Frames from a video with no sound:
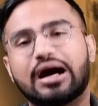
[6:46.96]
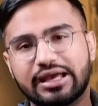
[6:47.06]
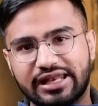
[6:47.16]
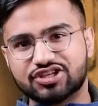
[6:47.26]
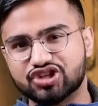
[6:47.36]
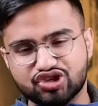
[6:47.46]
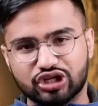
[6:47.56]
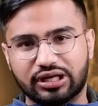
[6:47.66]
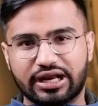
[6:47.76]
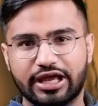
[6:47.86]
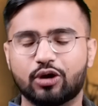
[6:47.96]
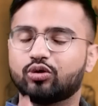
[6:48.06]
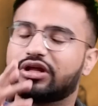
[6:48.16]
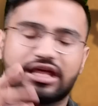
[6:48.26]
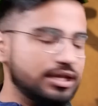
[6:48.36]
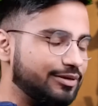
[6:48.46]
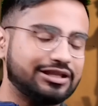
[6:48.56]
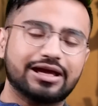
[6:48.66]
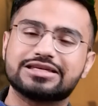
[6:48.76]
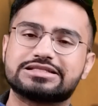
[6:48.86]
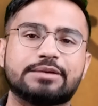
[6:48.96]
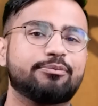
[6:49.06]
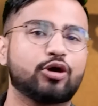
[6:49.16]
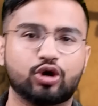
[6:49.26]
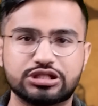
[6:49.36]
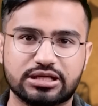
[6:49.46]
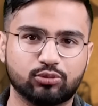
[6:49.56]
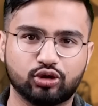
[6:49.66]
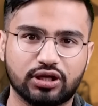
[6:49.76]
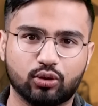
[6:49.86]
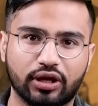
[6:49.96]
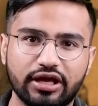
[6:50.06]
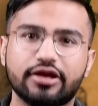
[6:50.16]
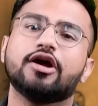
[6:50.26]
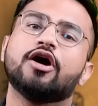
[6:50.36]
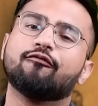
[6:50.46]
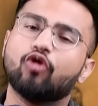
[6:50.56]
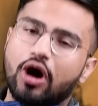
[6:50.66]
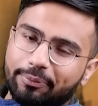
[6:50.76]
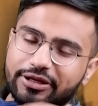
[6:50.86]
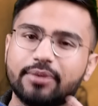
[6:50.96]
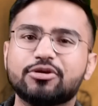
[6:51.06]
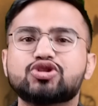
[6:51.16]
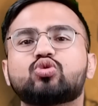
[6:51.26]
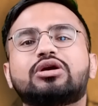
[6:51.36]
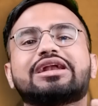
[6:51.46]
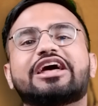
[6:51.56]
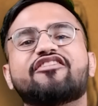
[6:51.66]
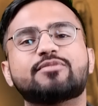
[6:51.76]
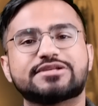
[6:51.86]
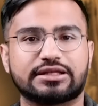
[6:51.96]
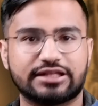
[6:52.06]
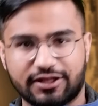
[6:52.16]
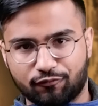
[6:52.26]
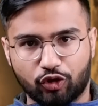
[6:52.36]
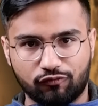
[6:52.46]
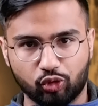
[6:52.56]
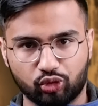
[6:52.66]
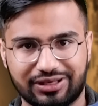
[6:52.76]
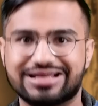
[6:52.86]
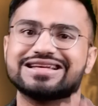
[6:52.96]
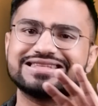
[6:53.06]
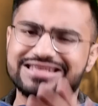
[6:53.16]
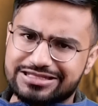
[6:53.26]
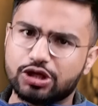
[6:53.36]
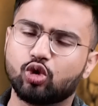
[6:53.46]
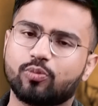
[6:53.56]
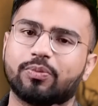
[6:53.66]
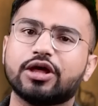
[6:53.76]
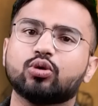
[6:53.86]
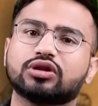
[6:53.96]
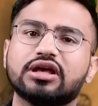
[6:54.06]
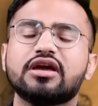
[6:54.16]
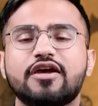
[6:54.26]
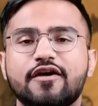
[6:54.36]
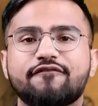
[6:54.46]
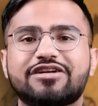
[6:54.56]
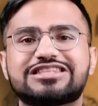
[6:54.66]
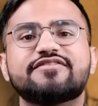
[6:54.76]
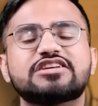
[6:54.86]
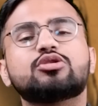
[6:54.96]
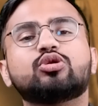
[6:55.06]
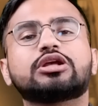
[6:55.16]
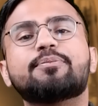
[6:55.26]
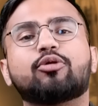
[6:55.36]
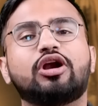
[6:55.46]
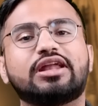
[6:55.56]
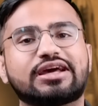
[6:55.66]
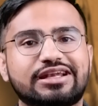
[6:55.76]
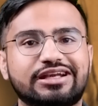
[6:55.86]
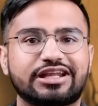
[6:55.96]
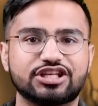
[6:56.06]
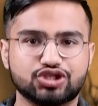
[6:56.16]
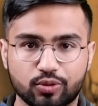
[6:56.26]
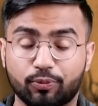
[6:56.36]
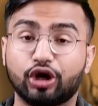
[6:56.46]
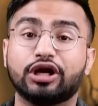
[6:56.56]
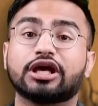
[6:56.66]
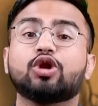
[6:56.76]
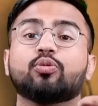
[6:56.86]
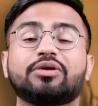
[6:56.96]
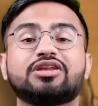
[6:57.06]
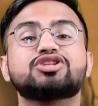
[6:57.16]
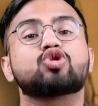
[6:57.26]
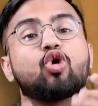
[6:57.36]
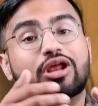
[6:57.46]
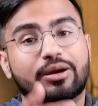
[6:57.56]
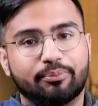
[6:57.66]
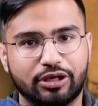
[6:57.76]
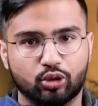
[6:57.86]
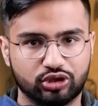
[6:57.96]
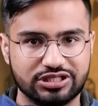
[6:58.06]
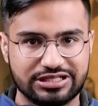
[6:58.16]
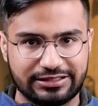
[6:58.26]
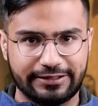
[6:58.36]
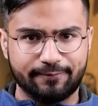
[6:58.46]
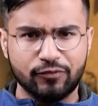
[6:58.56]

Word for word: कहाँ इलेक्शन चल रहा है उन्हें नहीं पता कि इस टाइम पे कौन सा मुद्दा हो रहा है वो अपने अभी स्टूडेंट लाइफ में ज़्यादा इन्वॉल्व होते हैं जैसे जैसे लोग बड़े होते हैं वैसे वैसे उनके पॉलिटिकल इंटरेस्ट और पॉलिटिकल ओपिनियंस और गंभीर होते जाते हैं